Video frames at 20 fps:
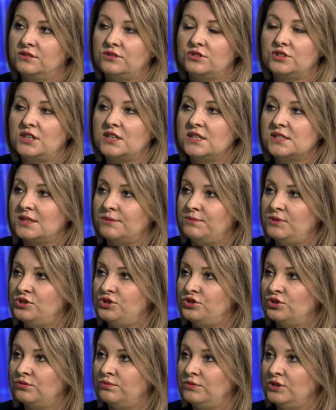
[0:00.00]

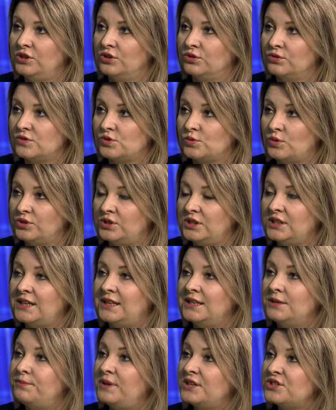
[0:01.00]
450 milionów złotych,
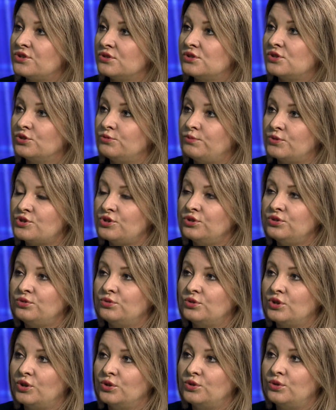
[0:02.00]
ale patrząc od
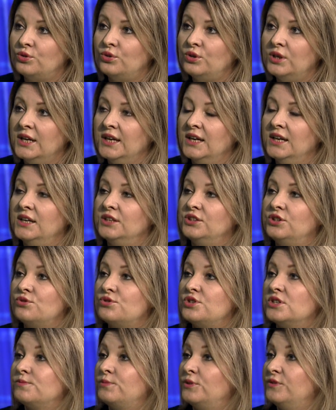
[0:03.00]
początku roku, to
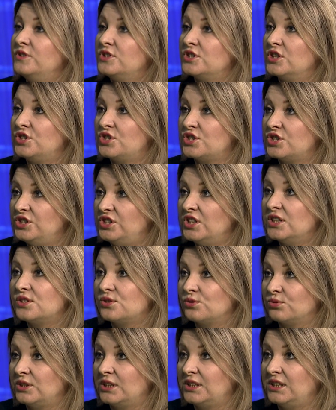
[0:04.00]
już jest powyżej
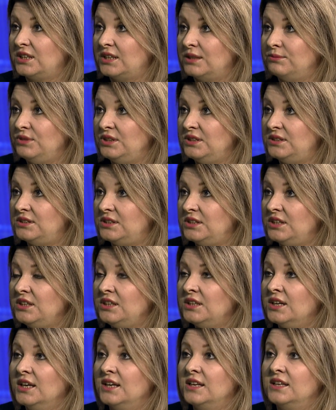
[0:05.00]
30 takich
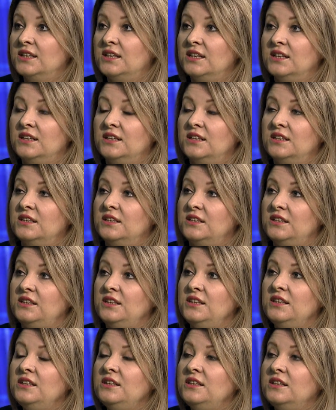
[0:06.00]
emisji
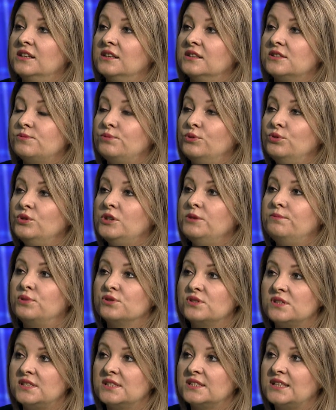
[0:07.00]
i spółki
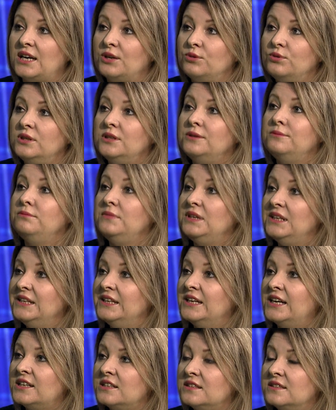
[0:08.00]
pozyskały
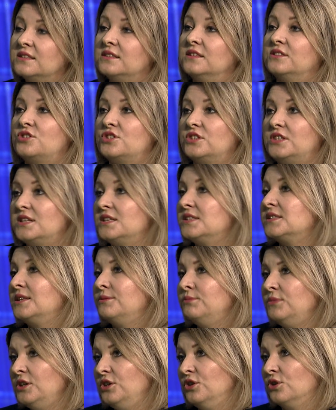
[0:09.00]
miliard
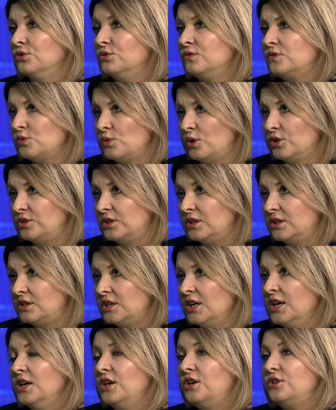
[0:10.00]
400 milionów
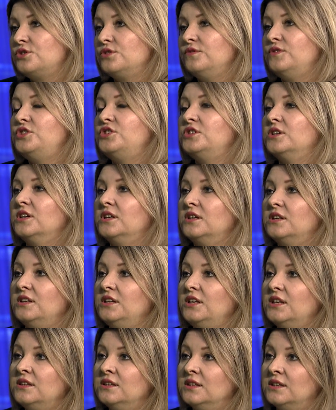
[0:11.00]
złotych. Oczywiście
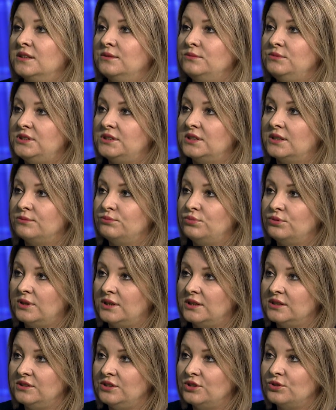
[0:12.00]
jedna emisja
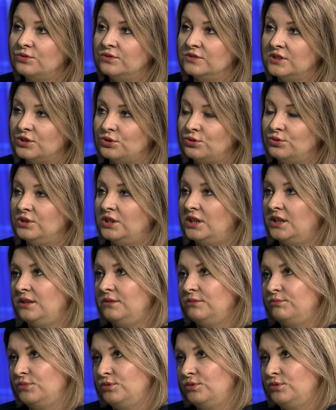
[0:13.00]
była nierówna drugiej,